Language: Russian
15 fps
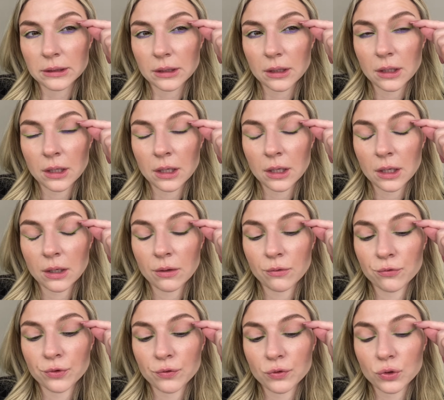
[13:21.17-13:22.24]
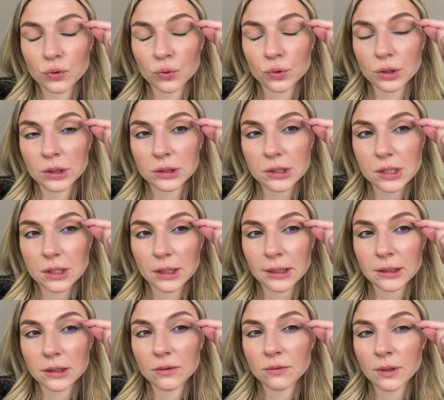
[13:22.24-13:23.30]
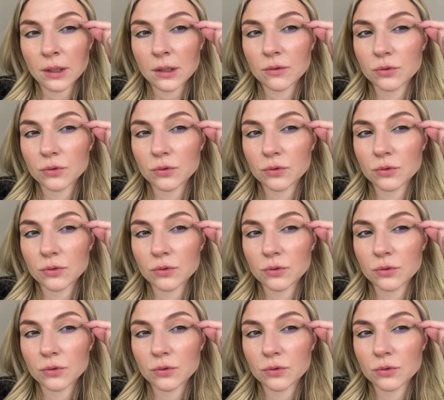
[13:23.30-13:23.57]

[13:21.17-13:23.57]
а, выведу из складки века,